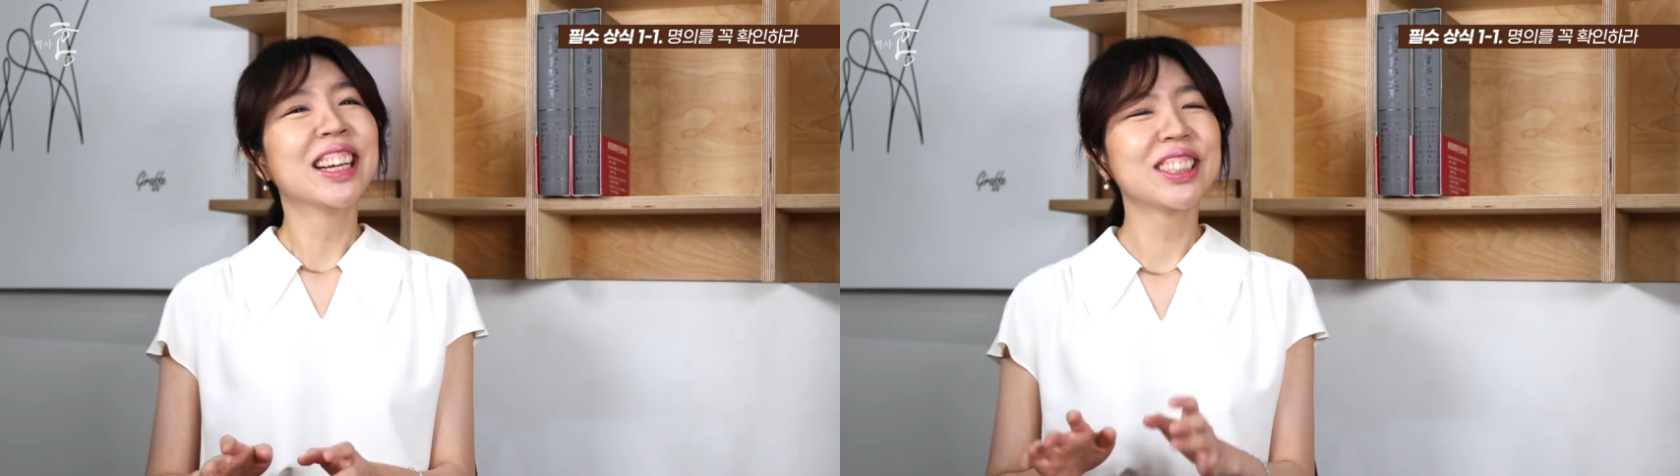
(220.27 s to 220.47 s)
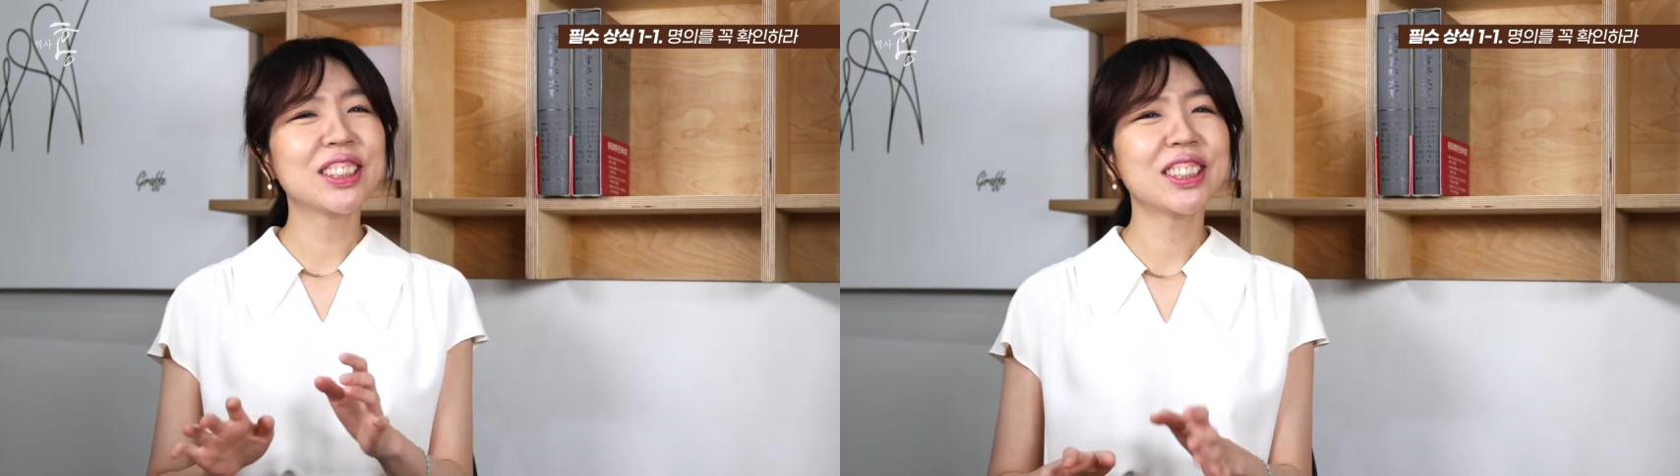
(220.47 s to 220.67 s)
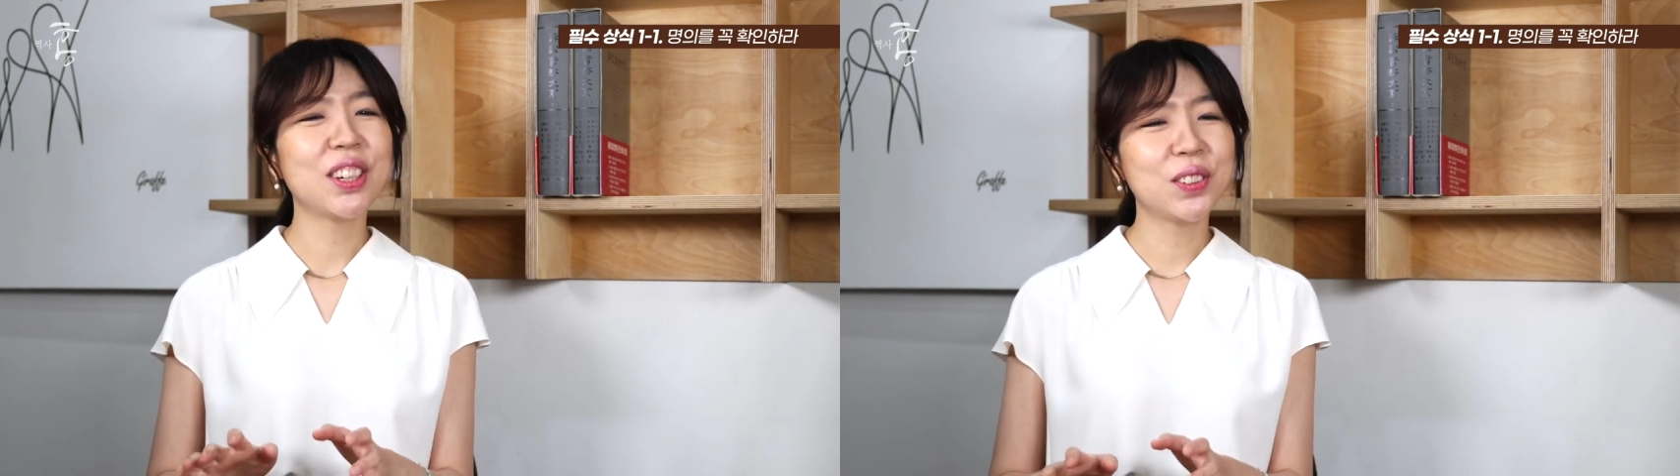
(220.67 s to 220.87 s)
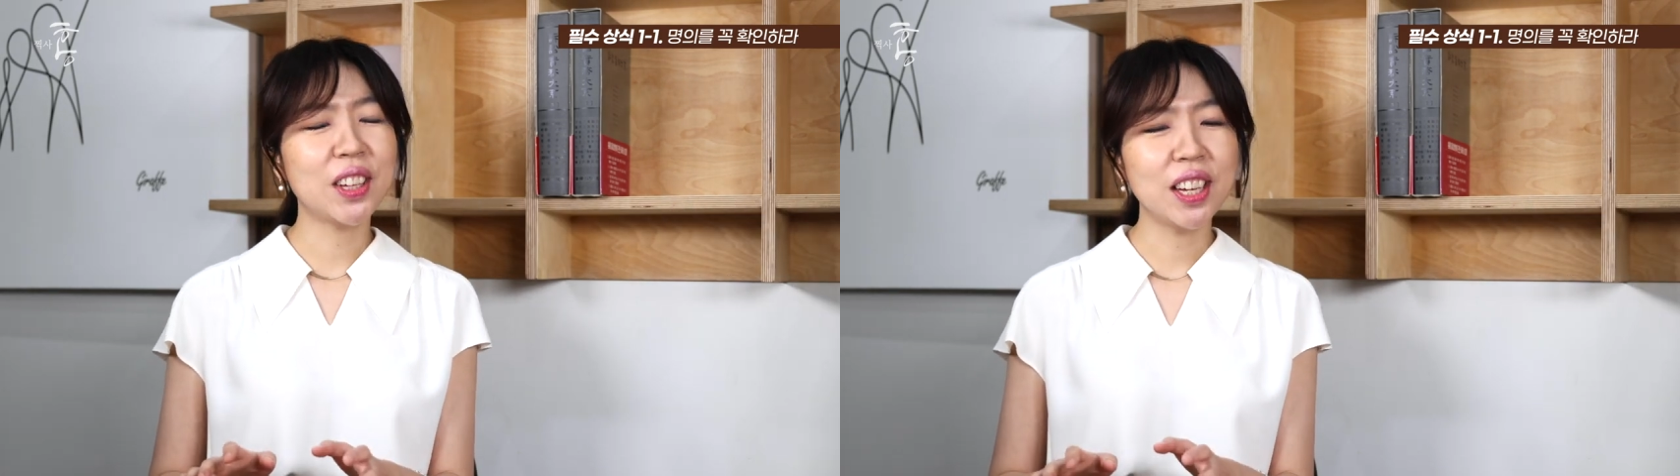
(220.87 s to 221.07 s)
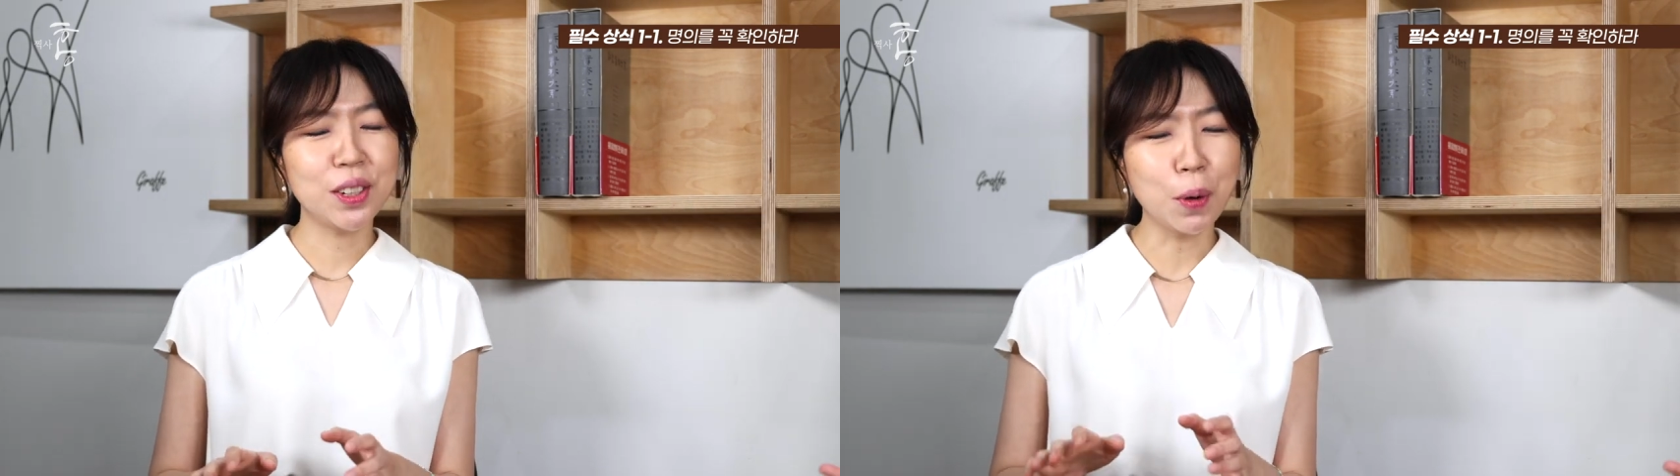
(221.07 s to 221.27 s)
그렇기
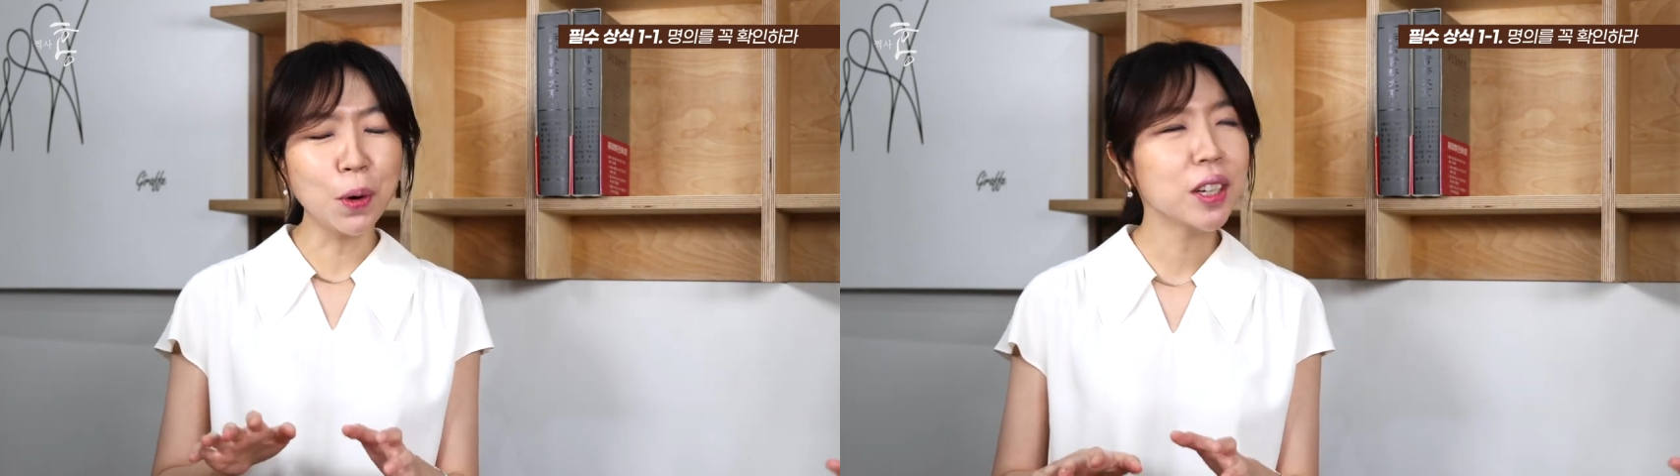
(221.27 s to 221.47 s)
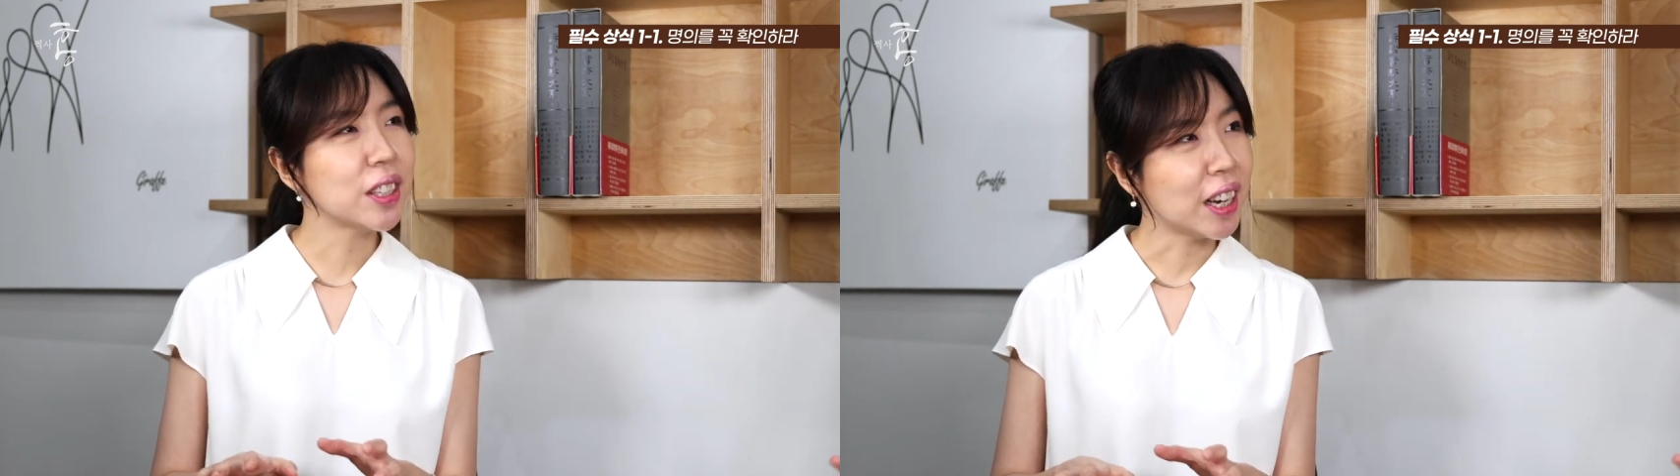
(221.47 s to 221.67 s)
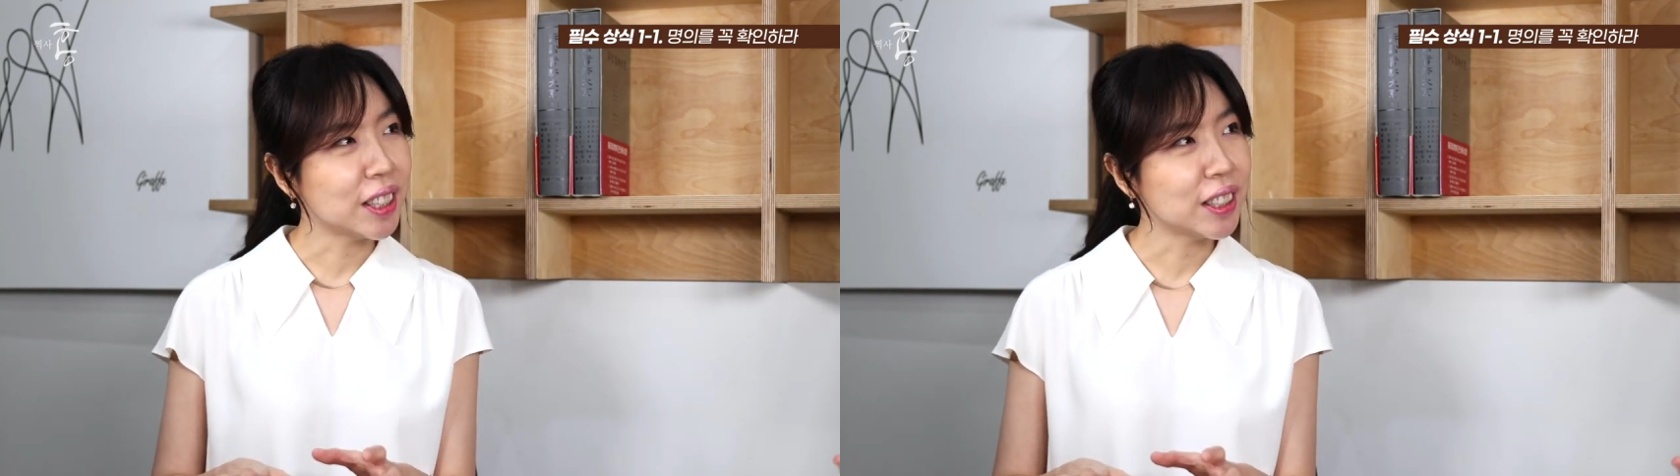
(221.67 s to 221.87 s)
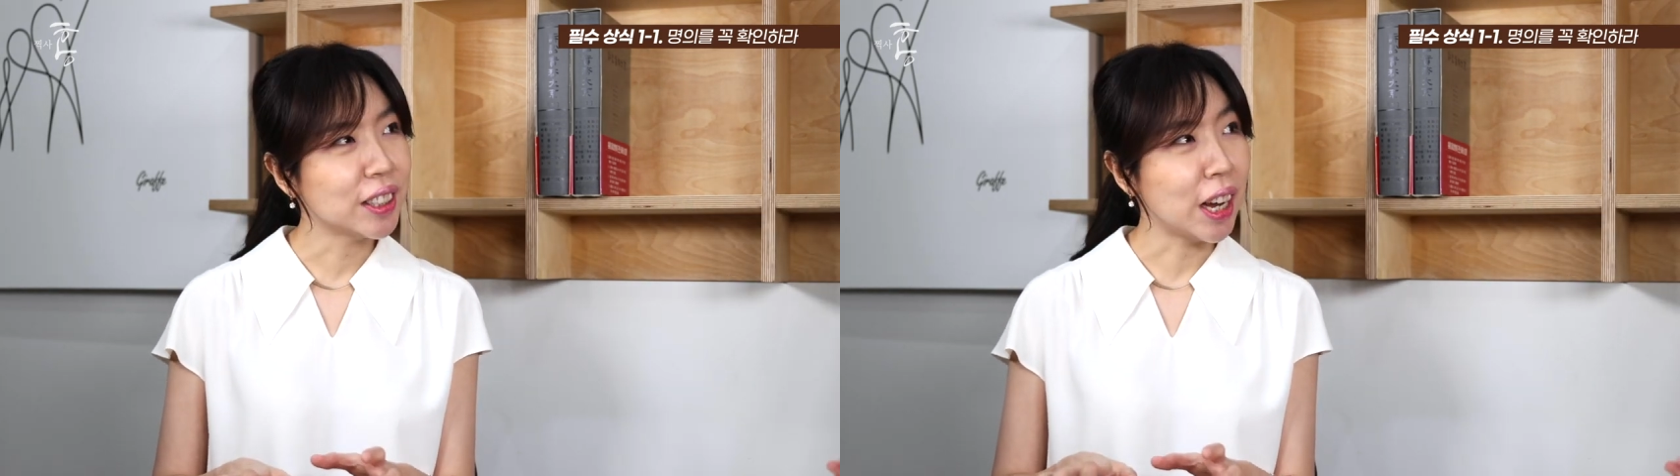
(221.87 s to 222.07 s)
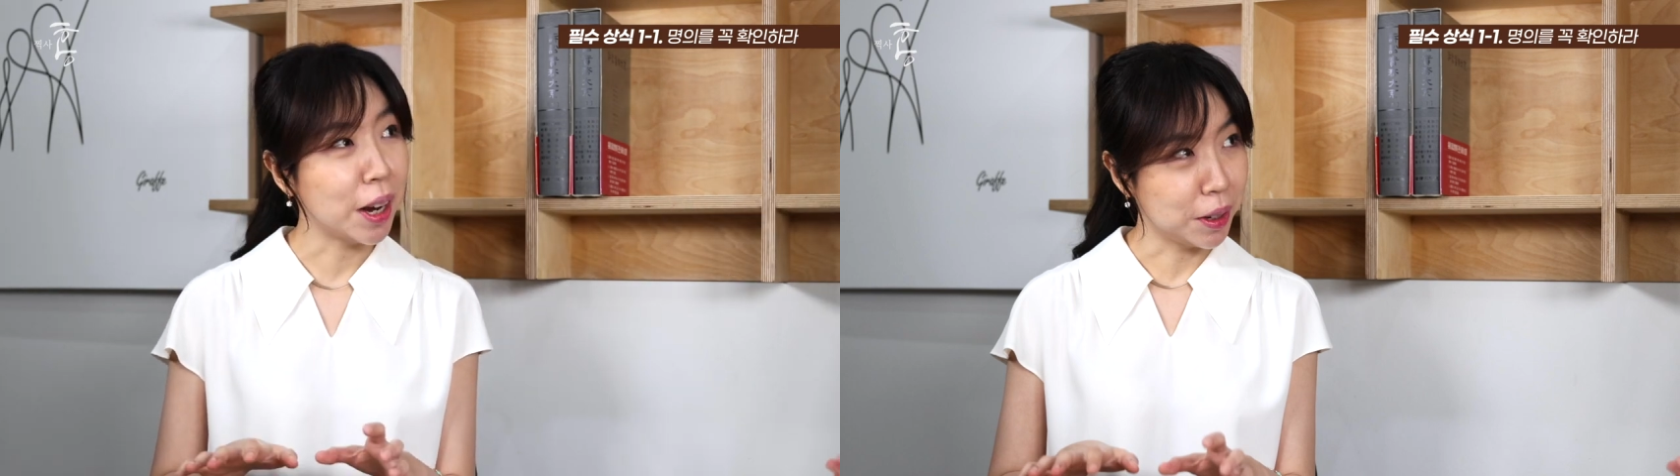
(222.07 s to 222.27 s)
때문에 이 명의자를
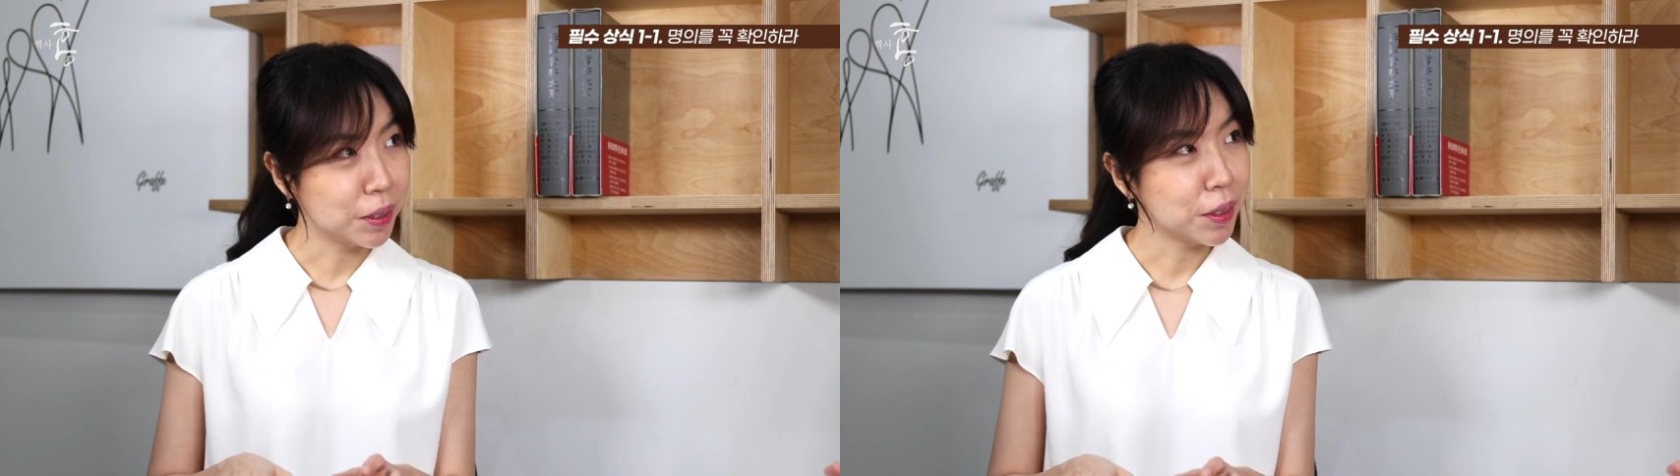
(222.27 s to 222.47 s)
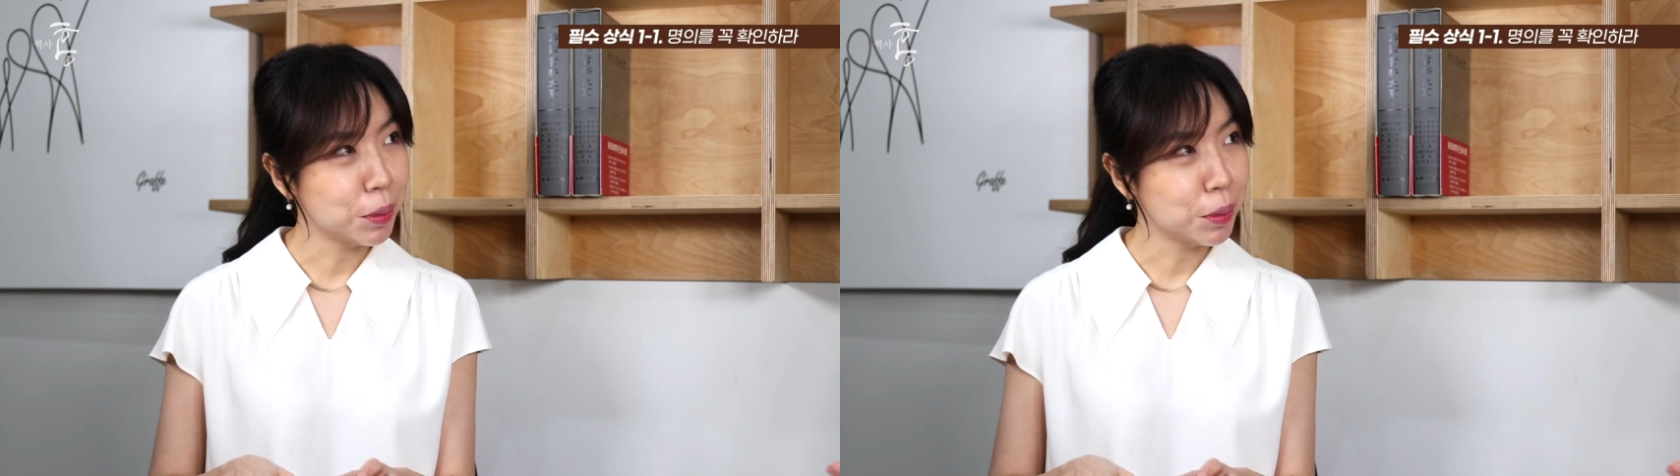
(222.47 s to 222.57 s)
잘 네.